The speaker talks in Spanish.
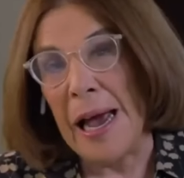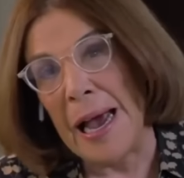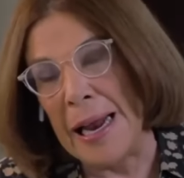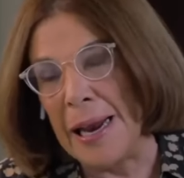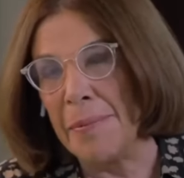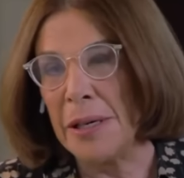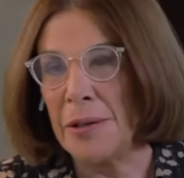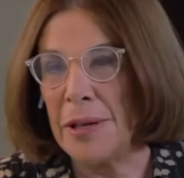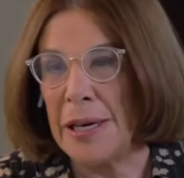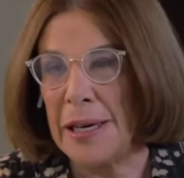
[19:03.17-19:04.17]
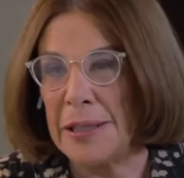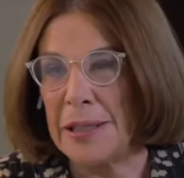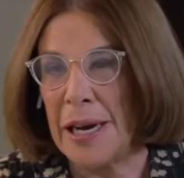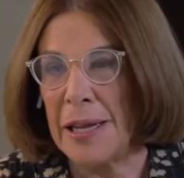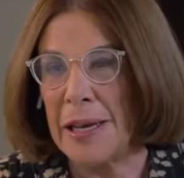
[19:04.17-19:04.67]
a la mano
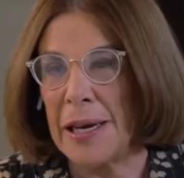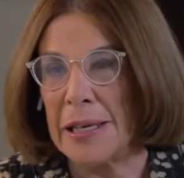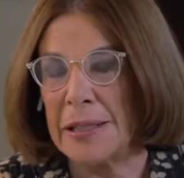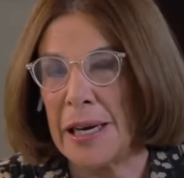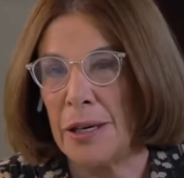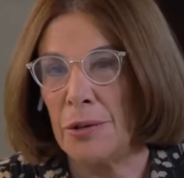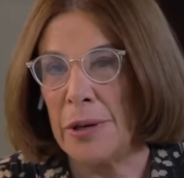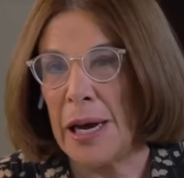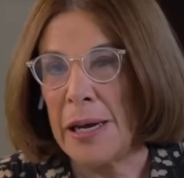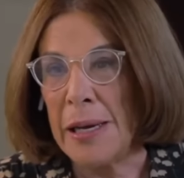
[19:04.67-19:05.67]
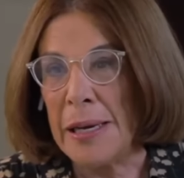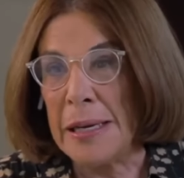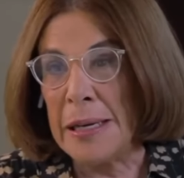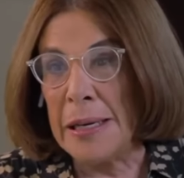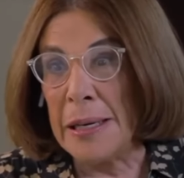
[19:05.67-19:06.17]
derecha de García Luna,
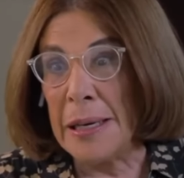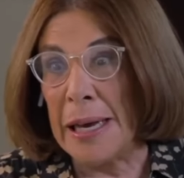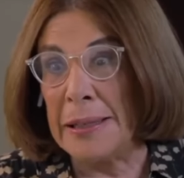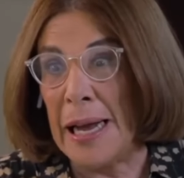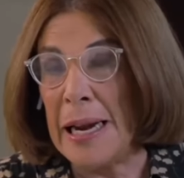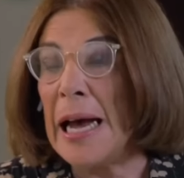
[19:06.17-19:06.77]
¿qué tal?